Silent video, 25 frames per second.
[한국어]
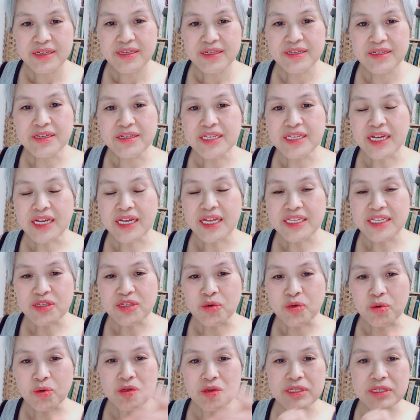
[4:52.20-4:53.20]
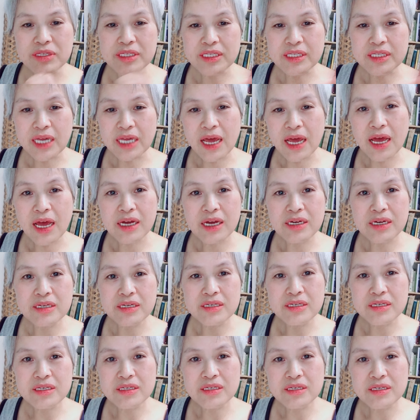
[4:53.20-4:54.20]
그러니까 이제 조선사
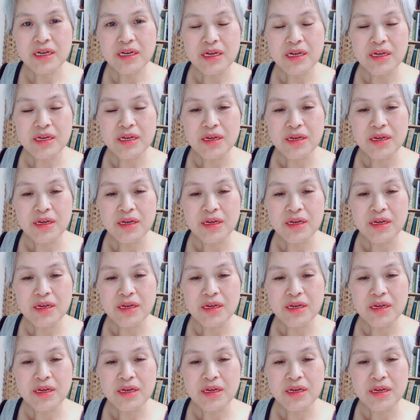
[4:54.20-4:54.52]
그